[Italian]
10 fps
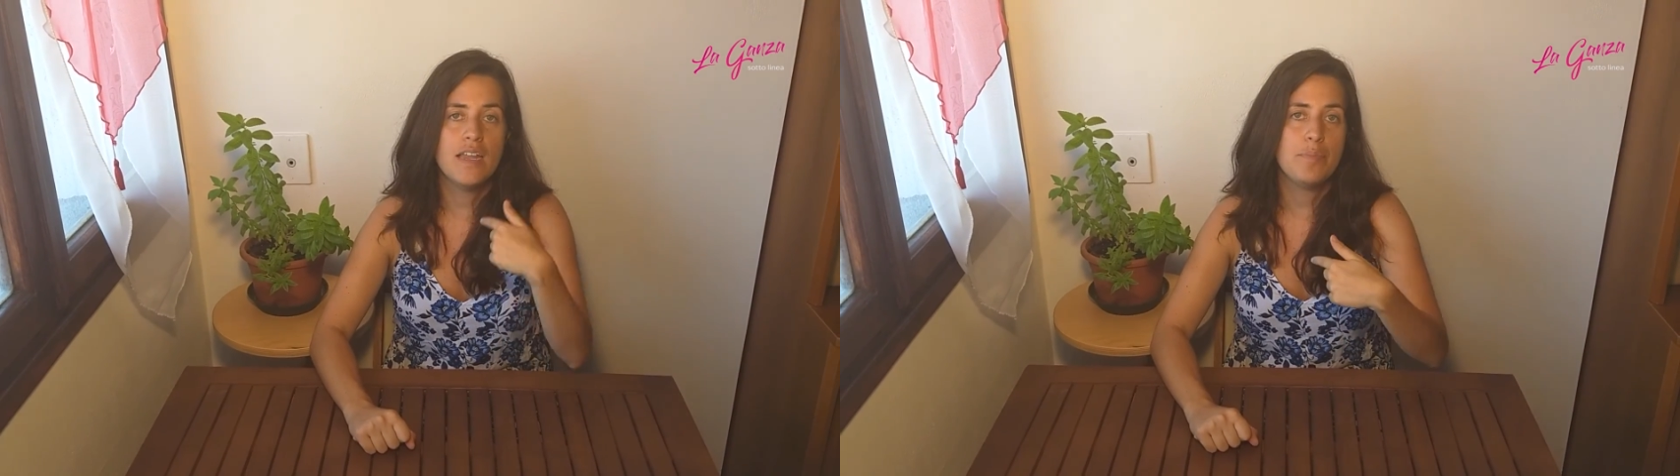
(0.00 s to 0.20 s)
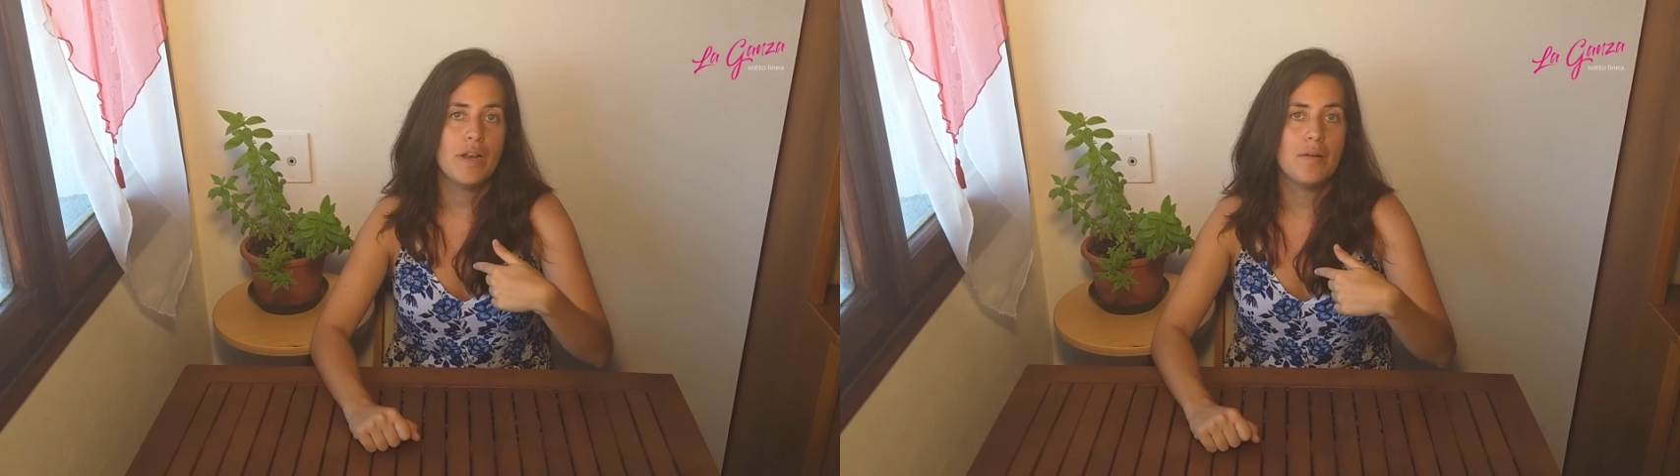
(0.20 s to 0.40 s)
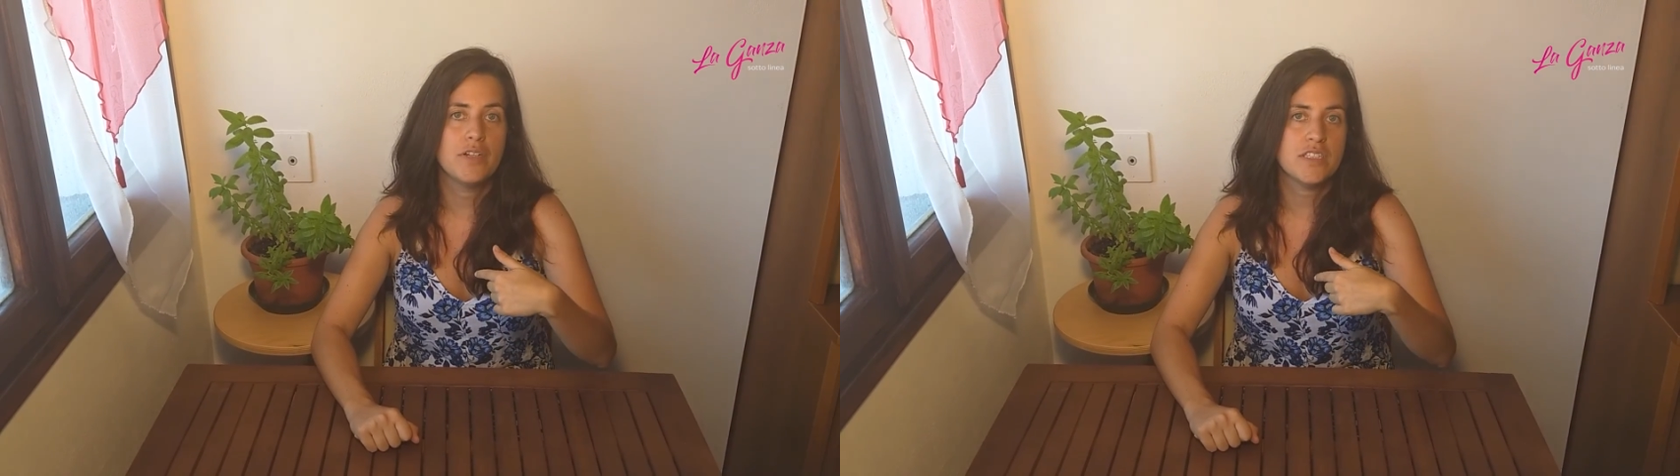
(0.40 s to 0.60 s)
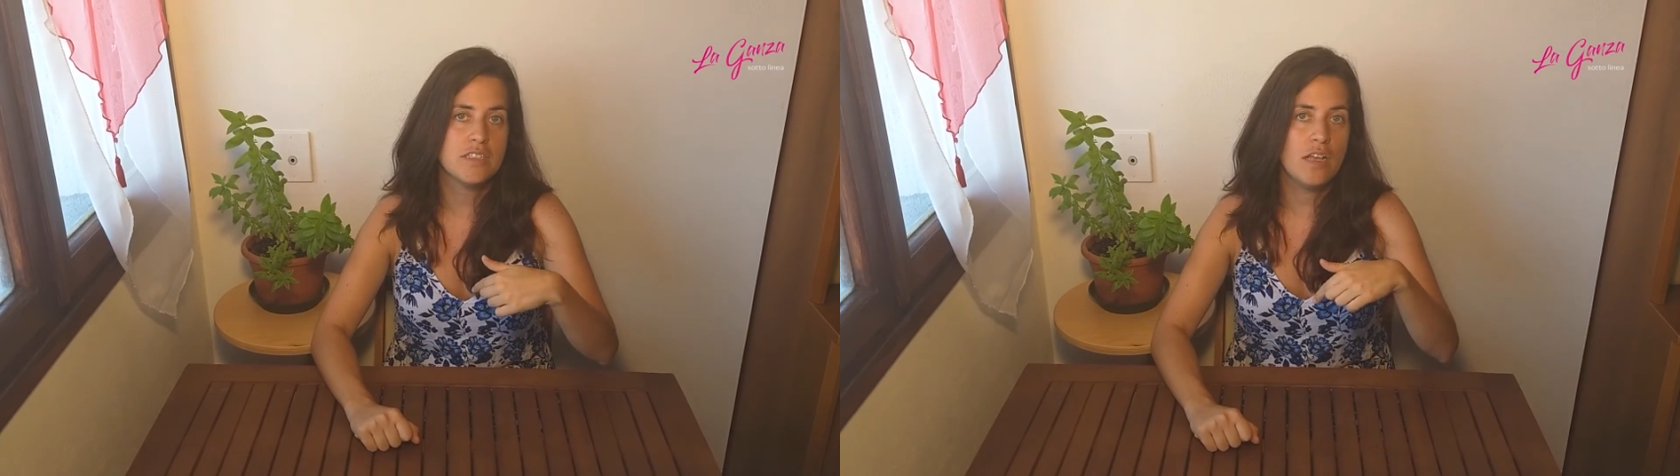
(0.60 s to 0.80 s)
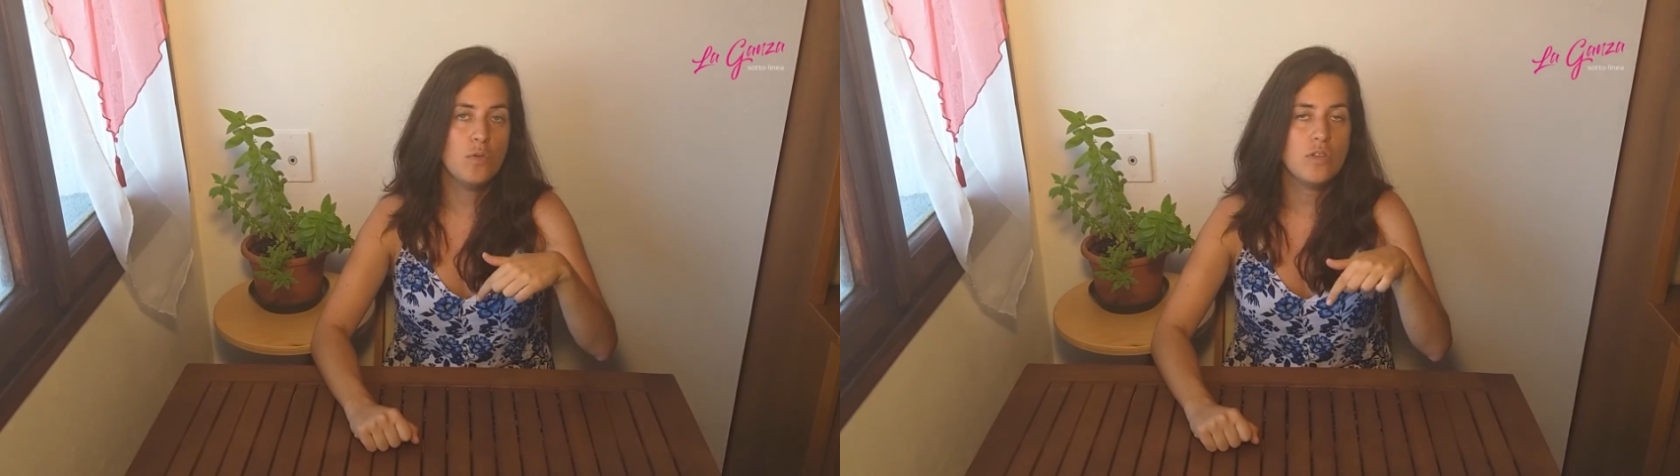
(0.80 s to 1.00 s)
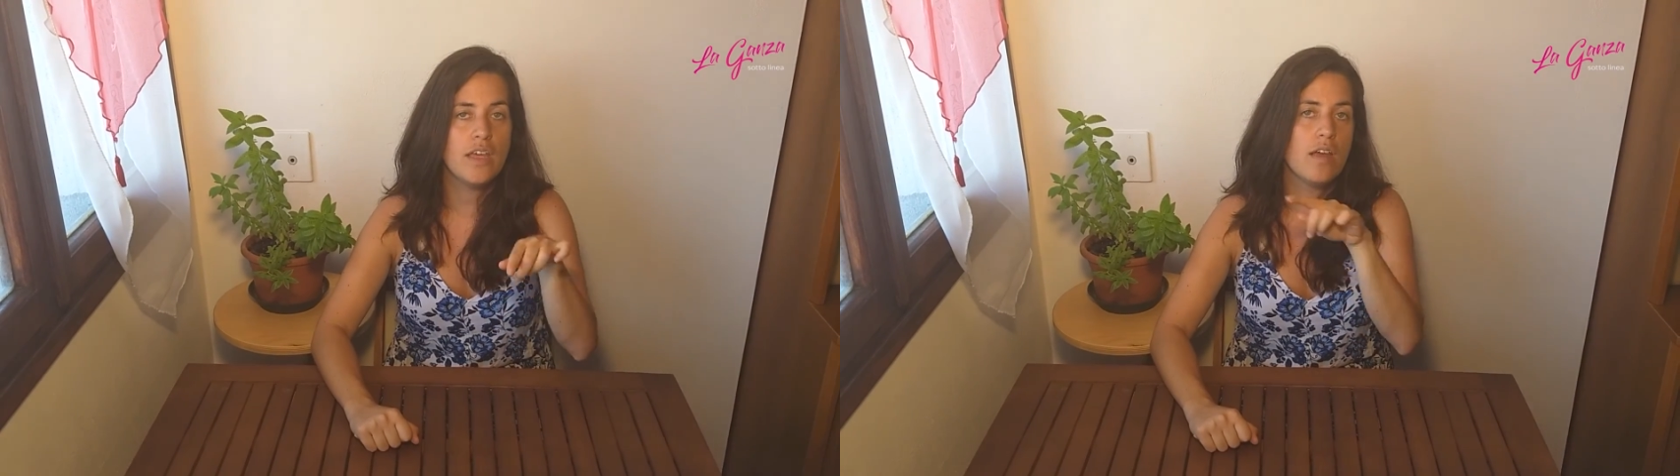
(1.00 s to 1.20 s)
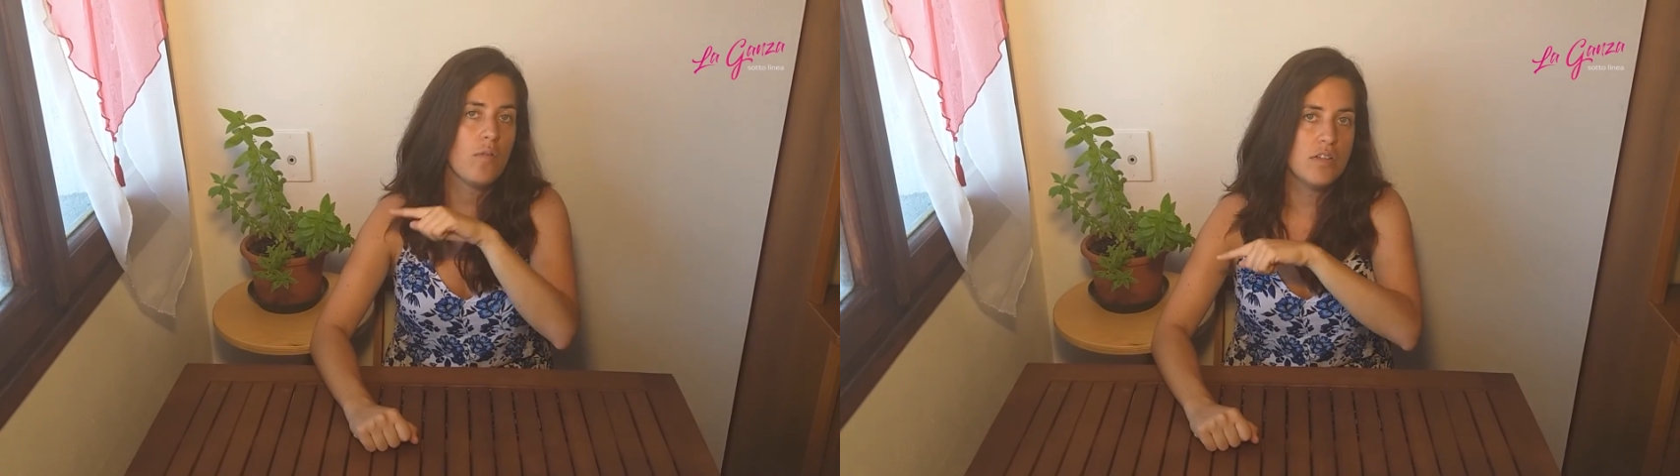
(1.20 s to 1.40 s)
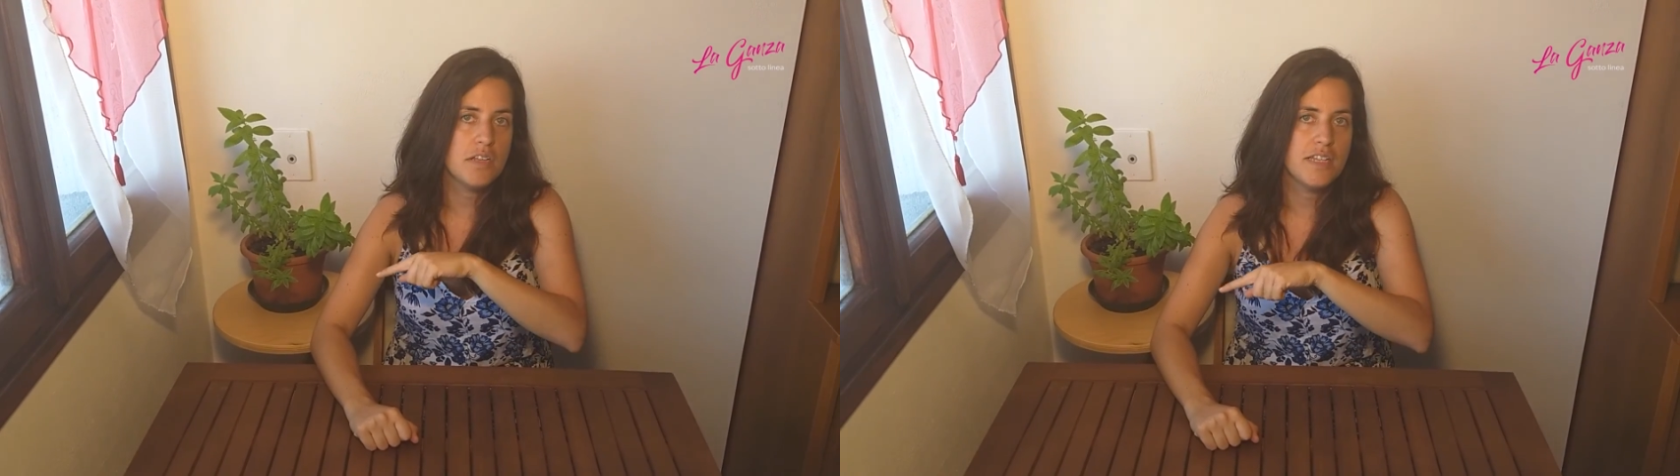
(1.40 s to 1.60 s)
né per la nostra
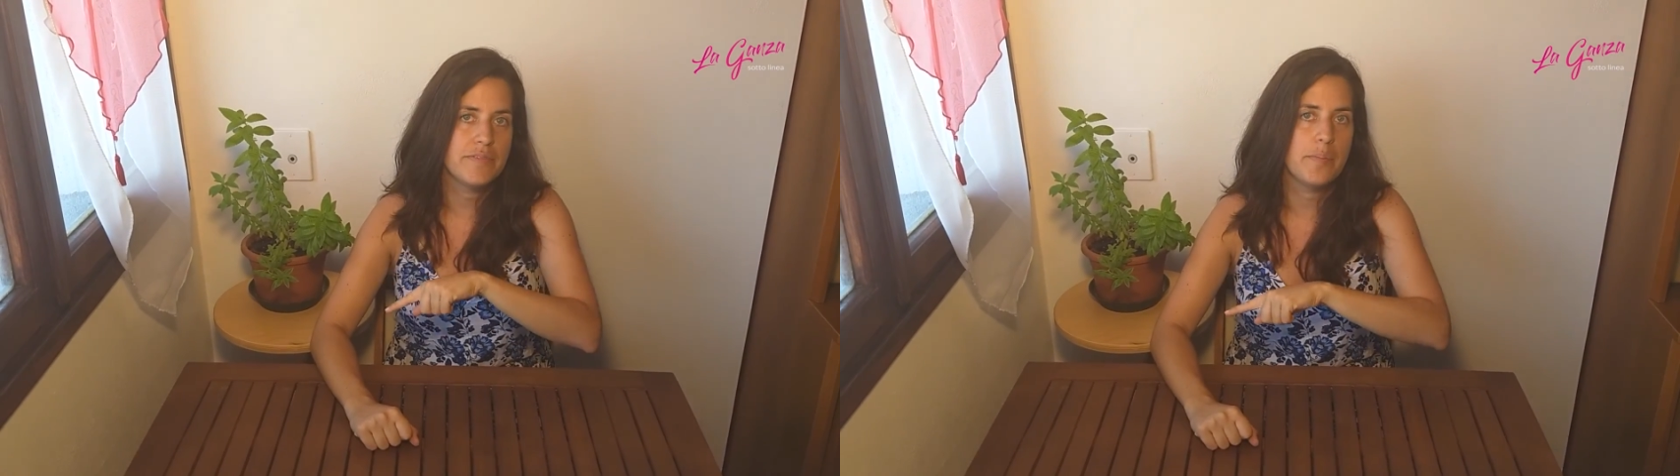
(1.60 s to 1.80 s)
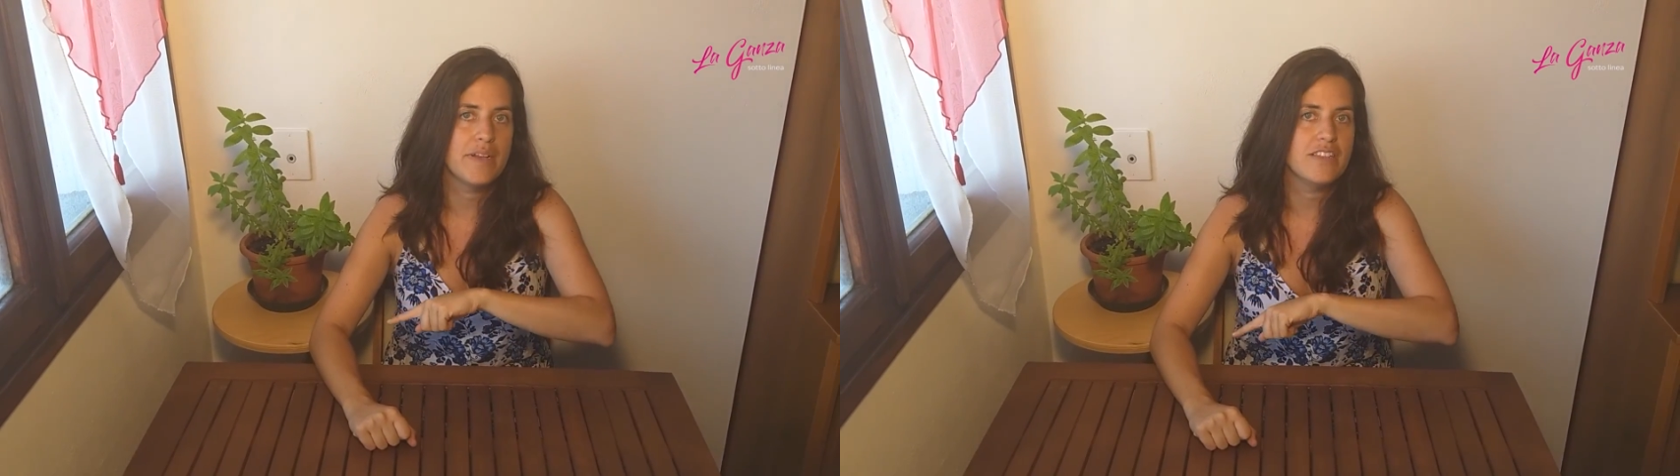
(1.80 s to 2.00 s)
salute quando andremo a